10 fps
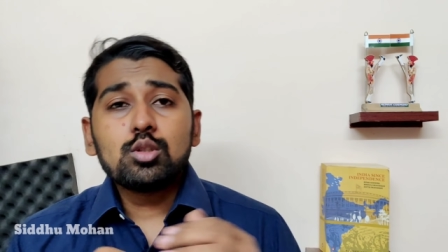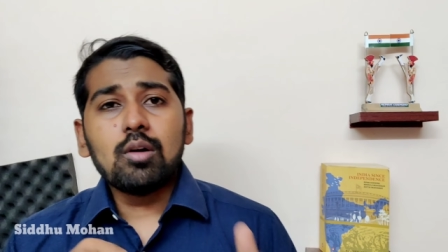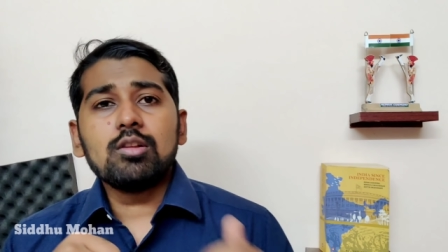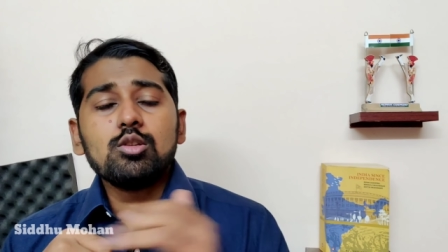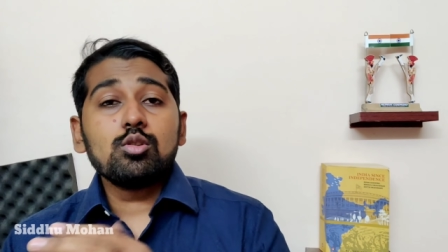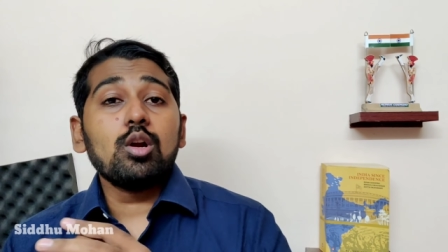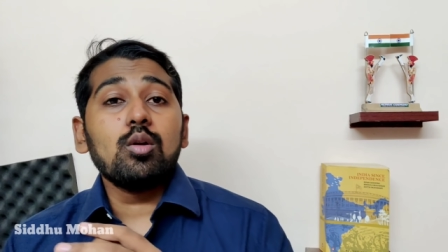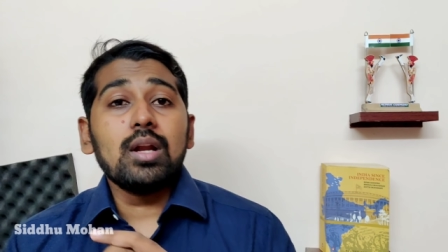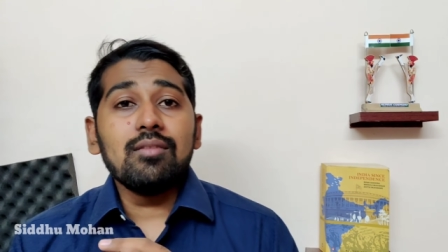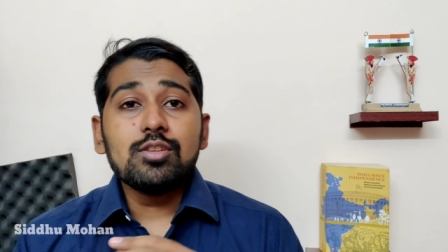ஸோ அவர் வந்து
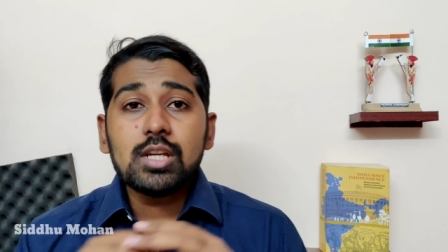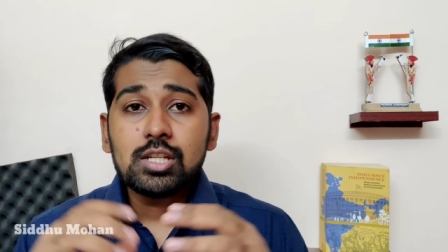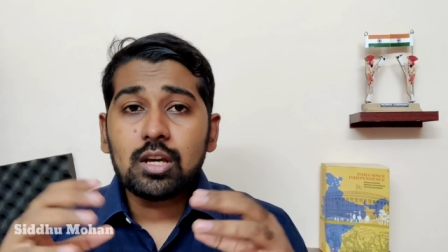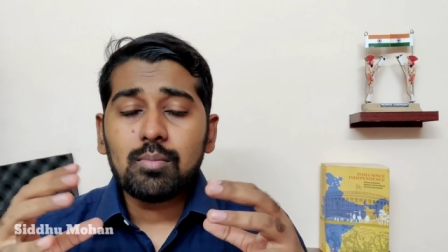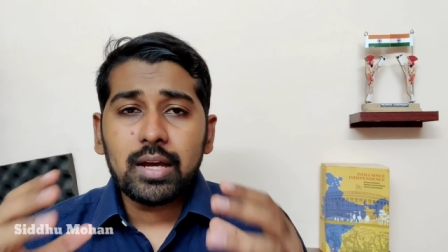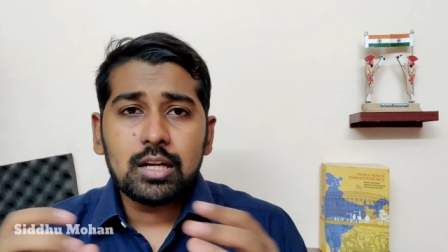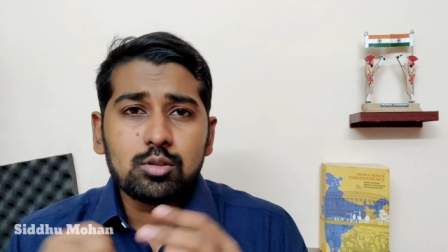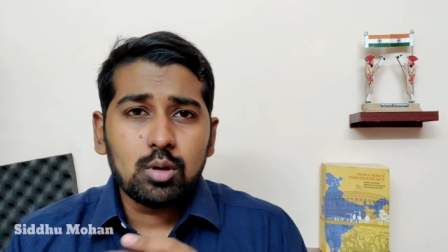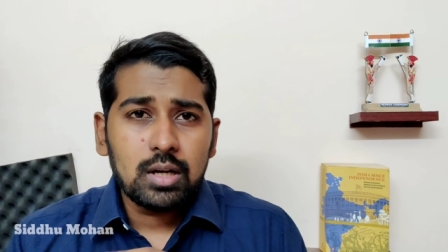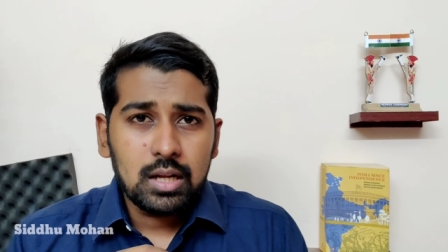சொன்னோடனே விஜய் சர்மா
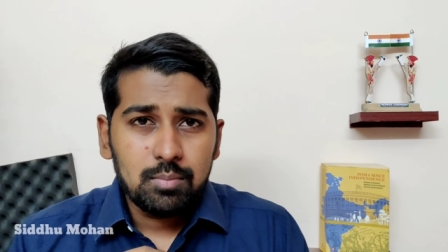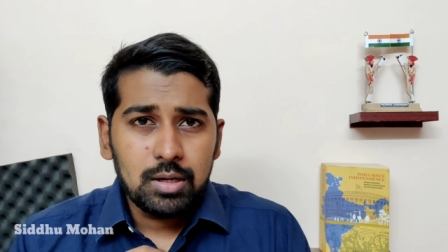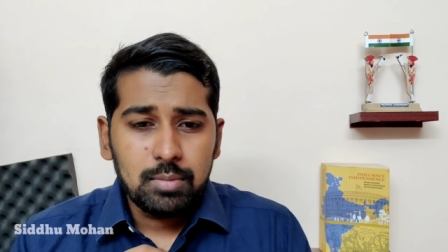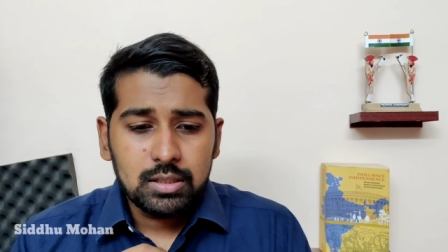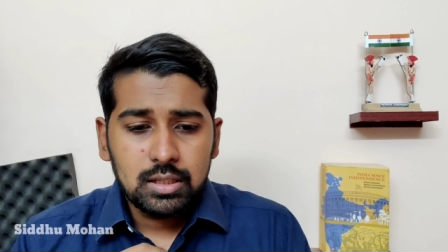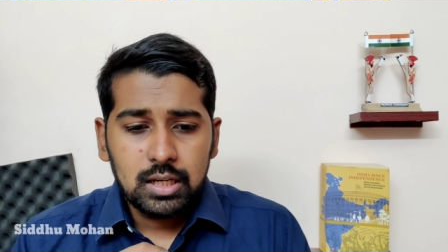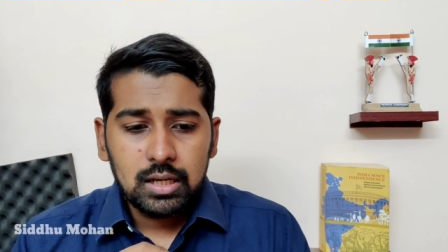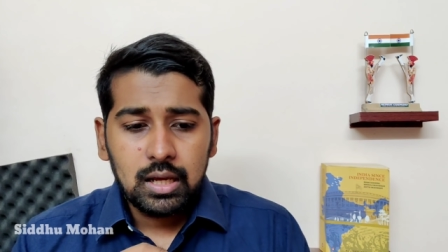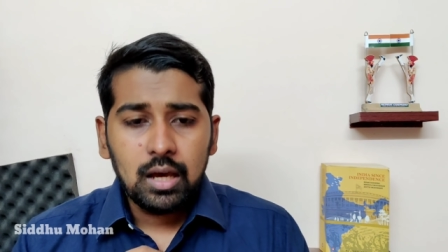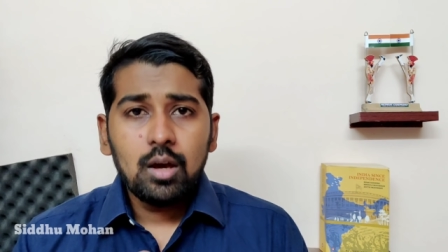என்ன சொல்கிறார் அப்படின்னு
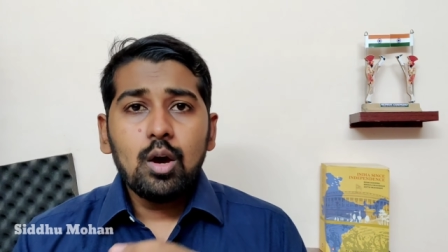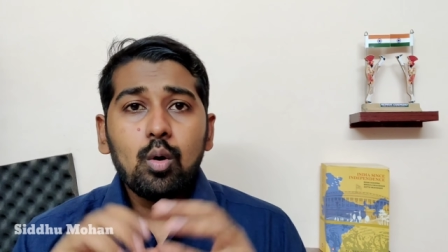பார்த்துக்கிட்டிங்கன்னா